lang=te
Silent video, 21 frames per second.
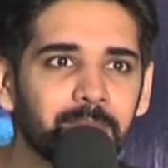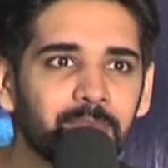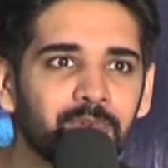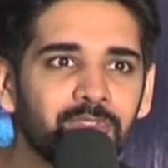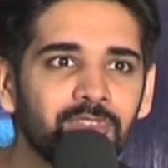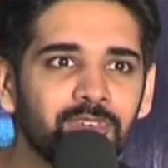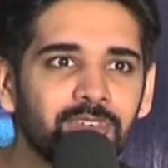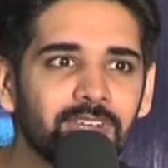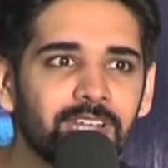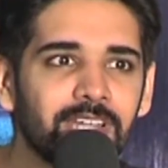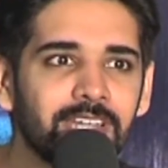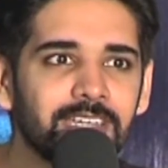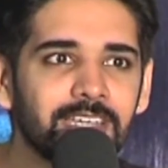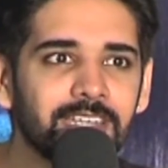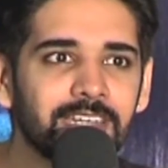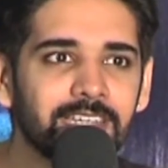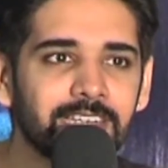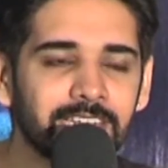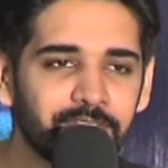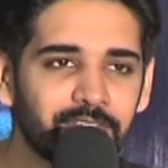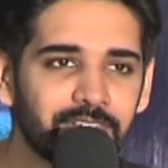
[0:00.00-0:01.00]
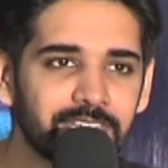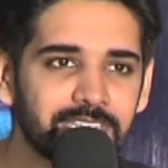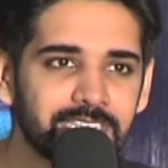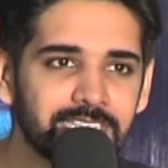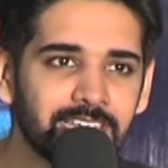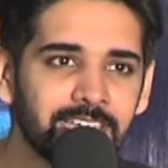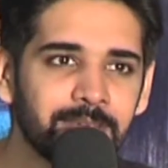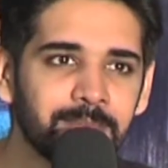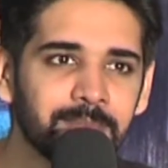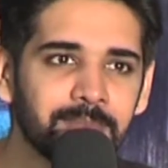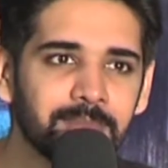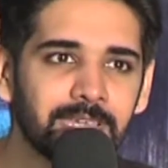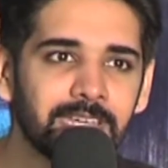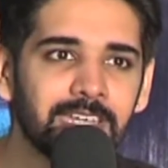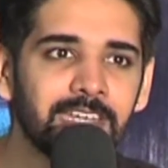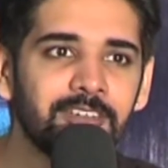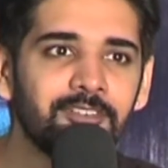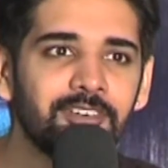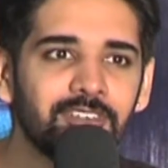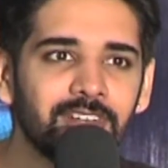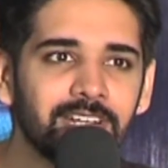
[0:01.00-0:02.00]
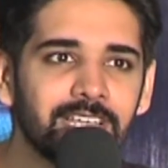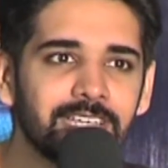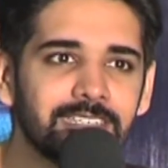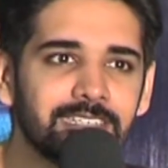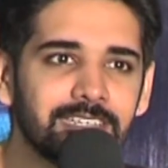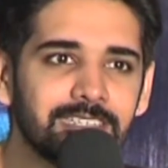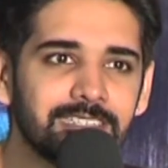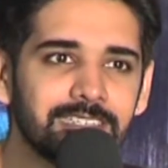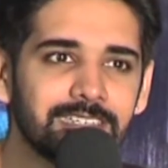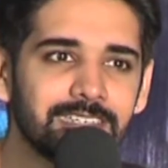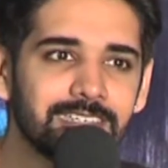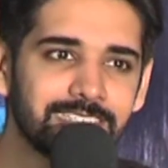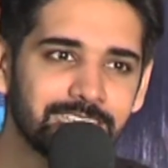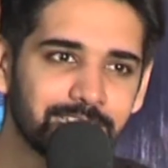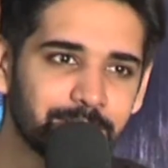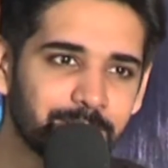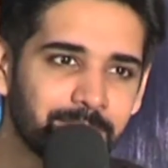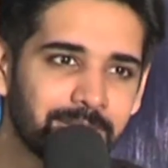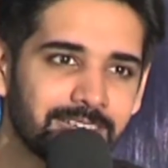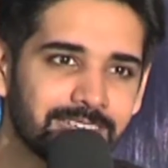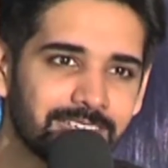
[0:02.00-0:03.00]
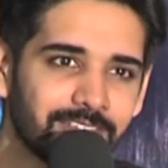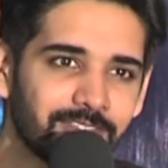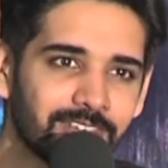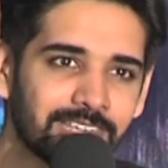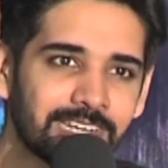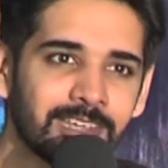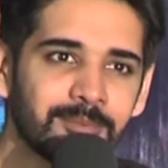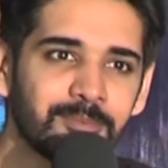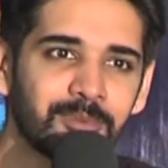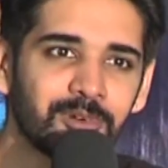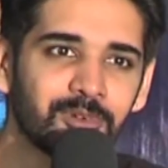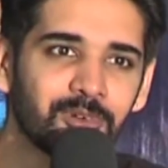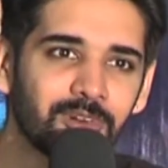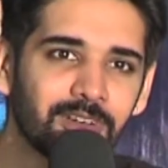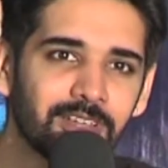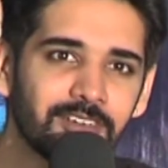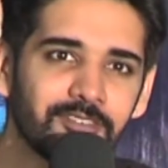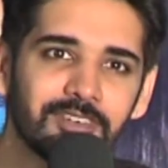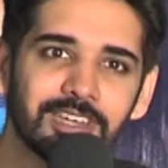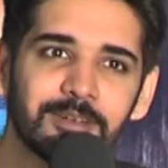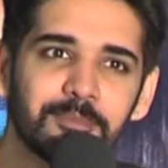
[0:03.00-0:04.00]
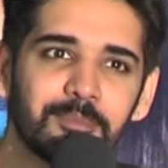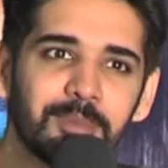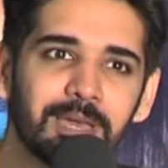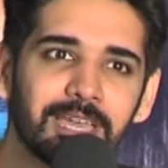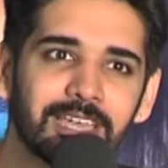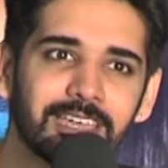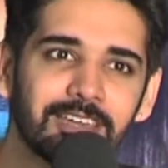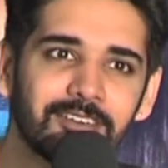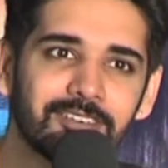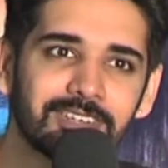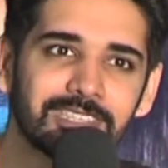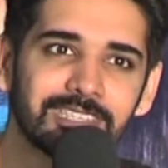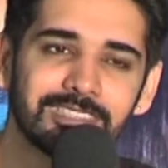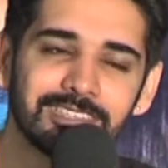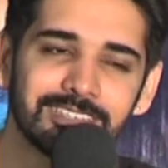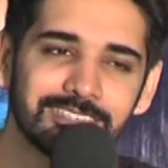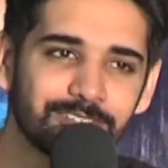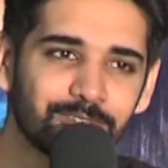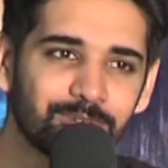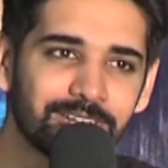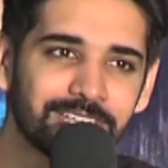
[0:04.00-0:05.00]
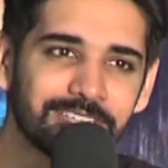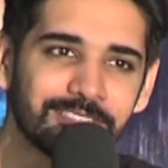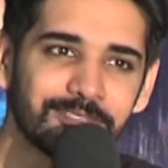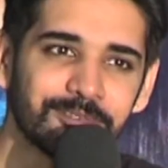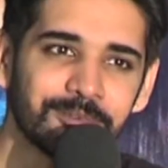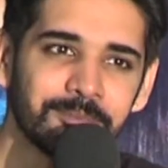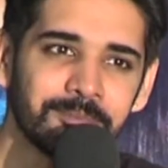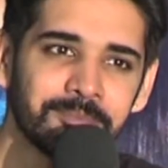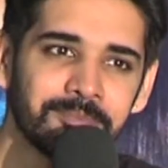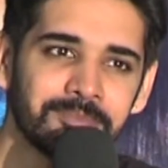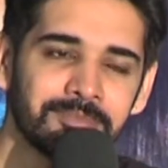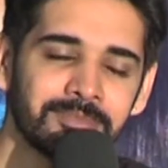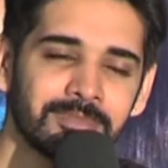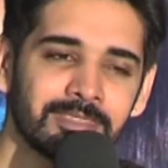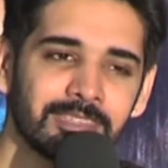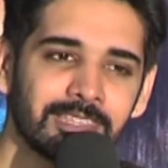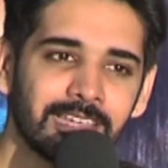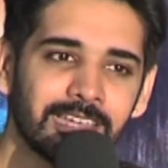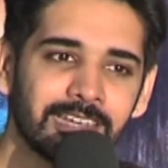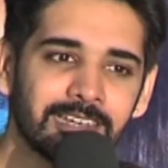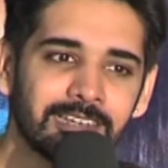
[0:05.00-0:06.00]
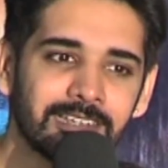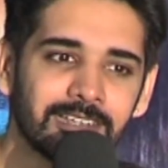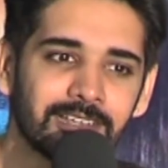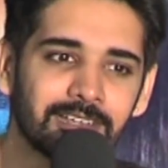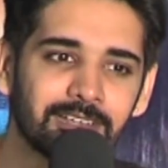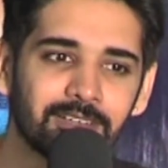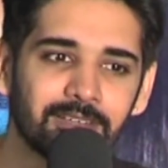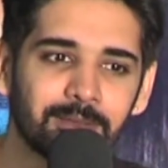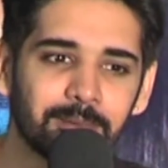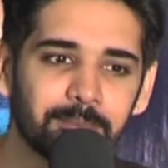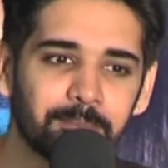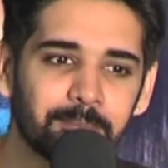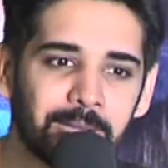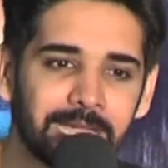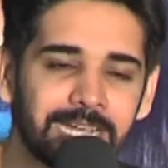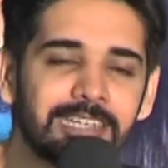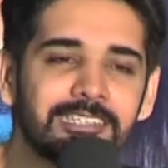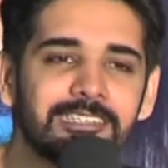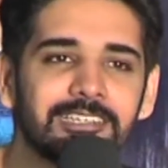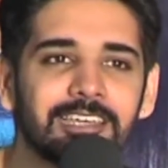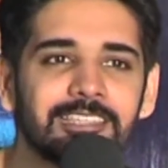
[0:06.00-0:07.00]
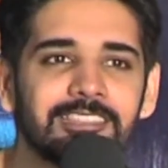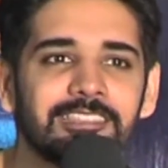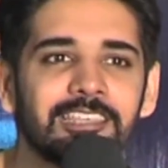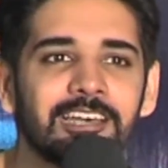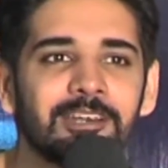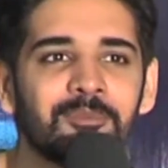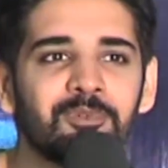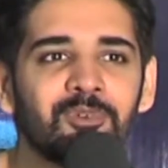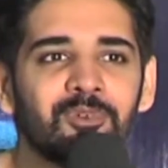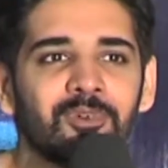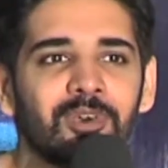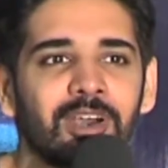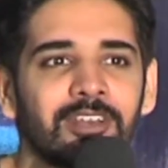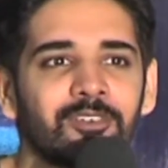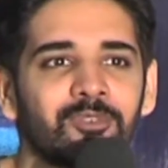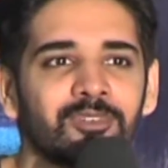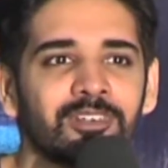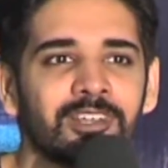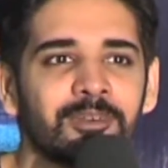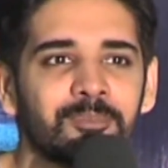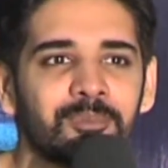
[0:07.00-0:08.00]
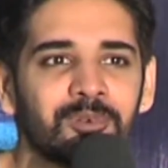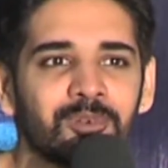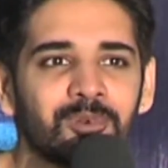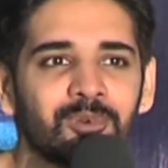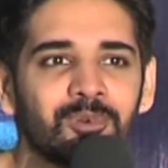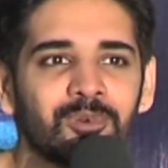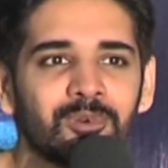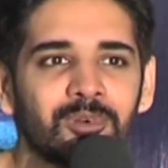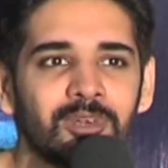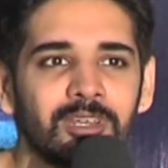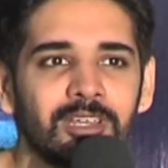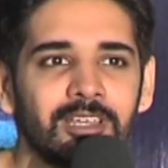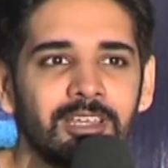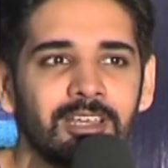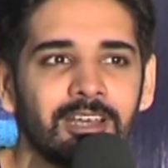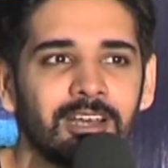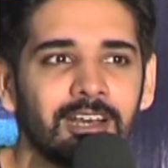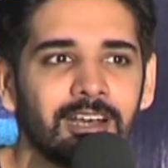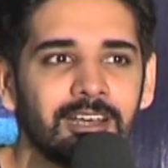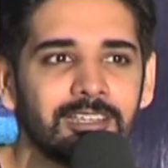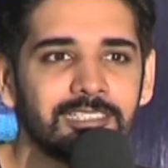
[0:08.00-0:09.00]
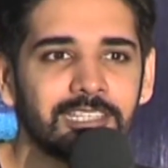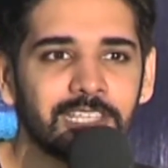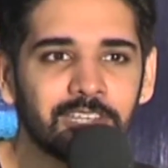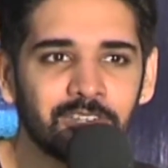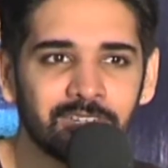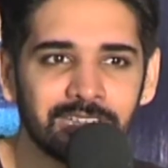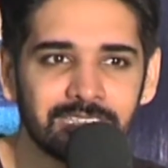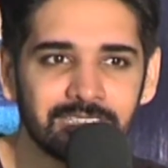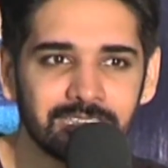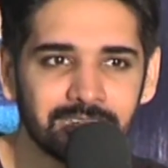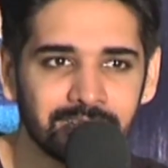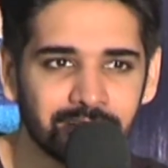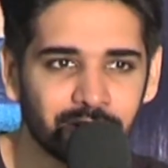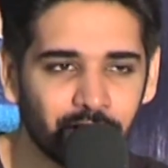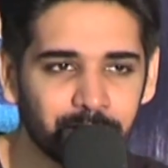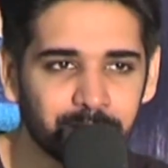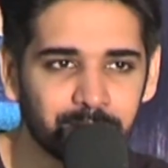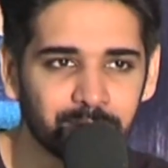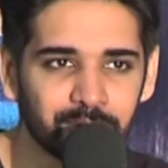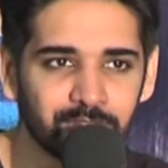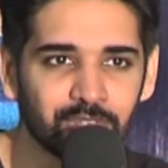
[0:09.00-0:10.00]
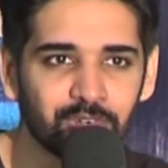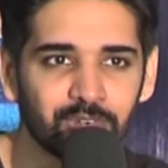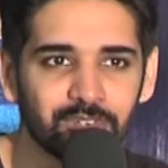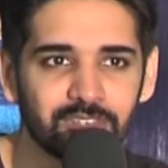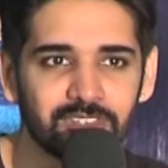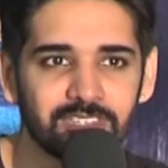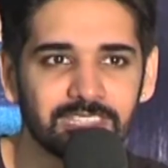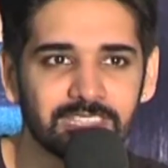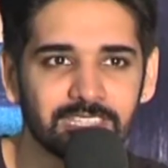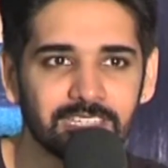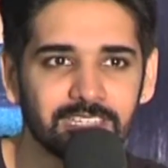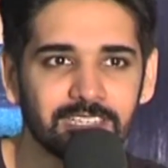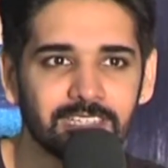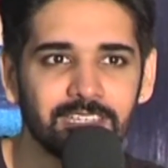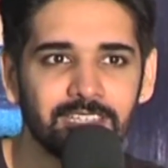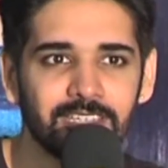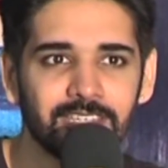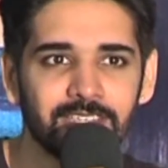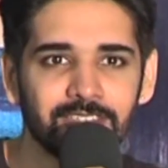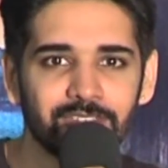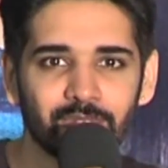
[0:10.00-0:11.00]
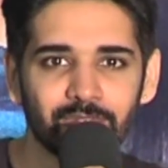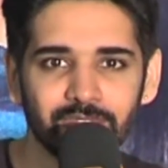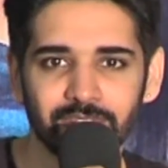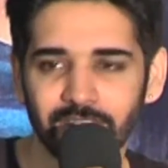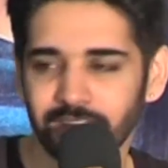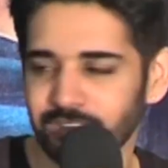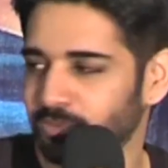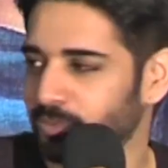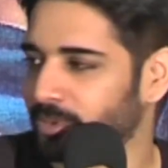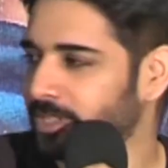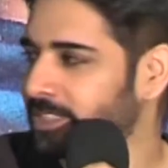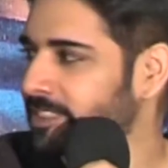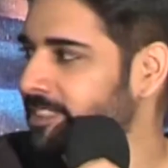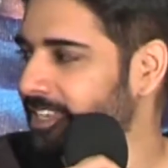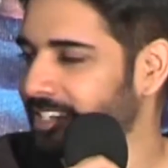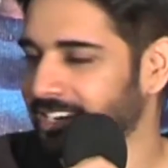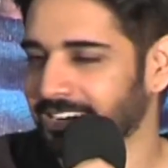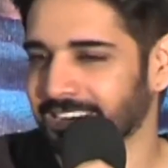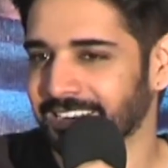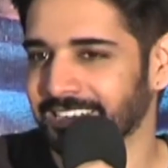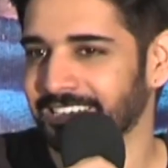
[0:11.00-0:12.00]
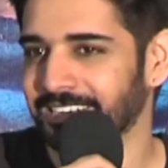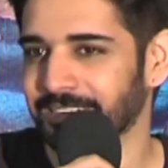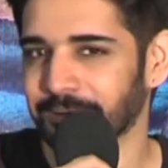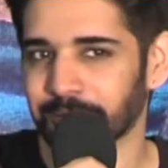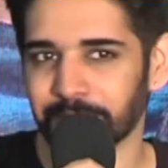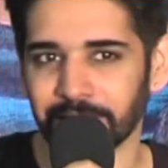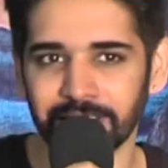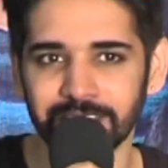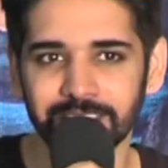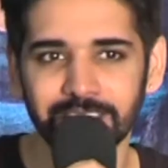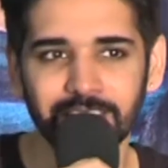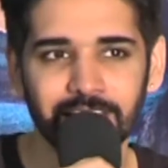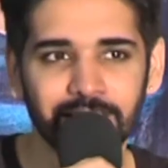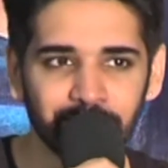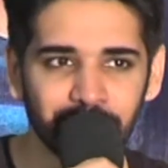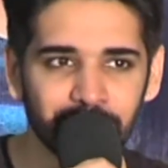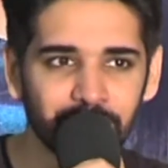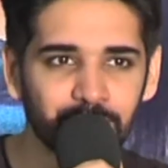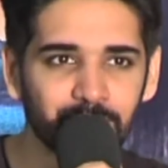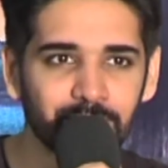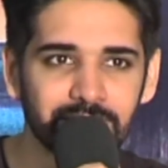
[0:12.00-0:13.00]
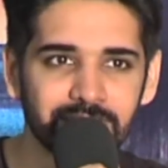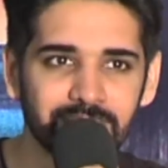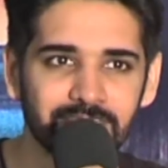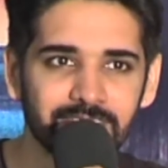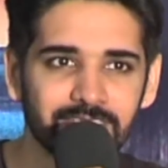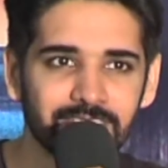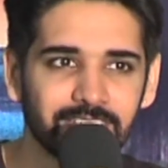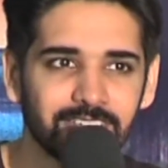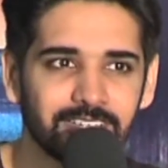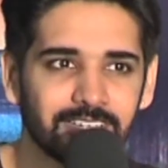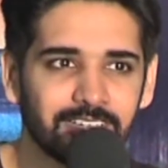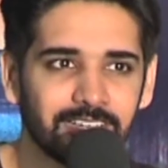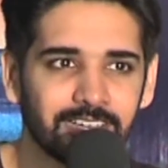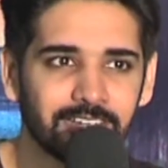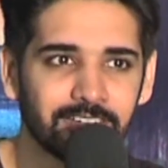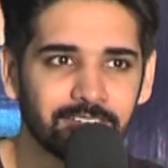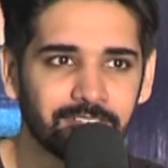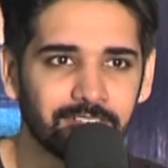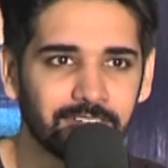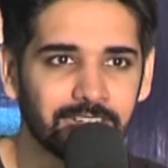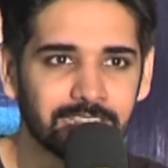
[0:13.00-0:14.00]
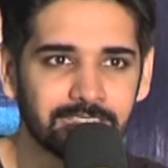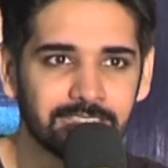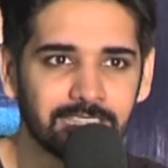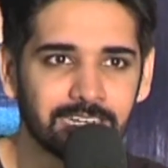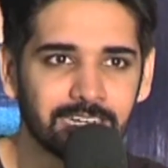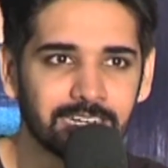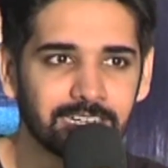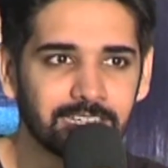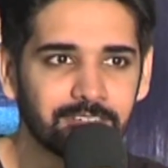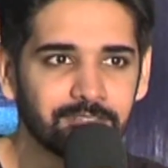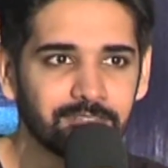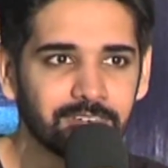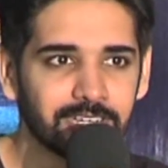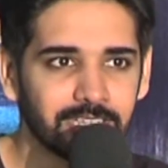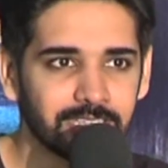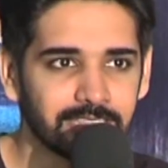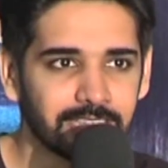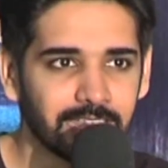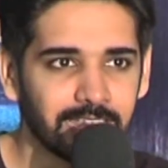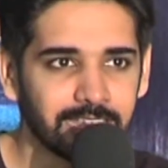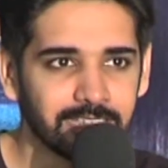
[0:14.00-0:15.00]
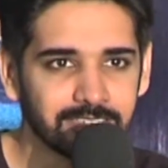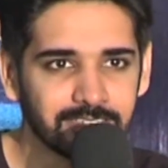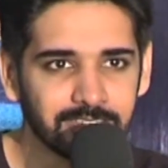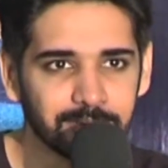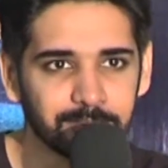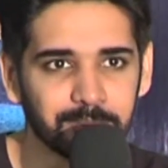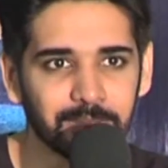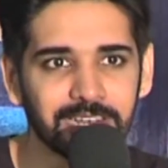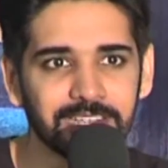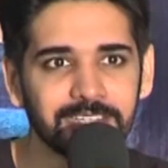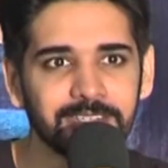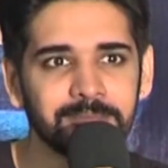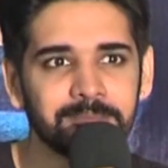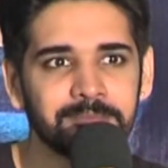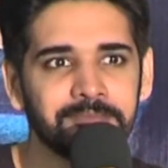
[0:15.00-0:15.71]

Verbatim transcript: ముందుకు రావటానికి నేను ఫస్ట్ టైం ఇండివిజువల్గా చేసి ఈ సినిమా విన్నప్పుడు కూడా ఫీడ్బ్యాక్ ఎవరిది తీసుకోలేదు అండ్ uh, బయట చేద్దాము అనుకున్నప్పుడు uh, సిరిని సినీ కాప్ ముందుకు వచ్చింది సో జశ్వంత్ అండ్ uh, భరత్ గారిని యుఎస్ వాళ్ళిద్దరికి డెఫినెట్గా థ్యాంక్స్ చెప్పాలి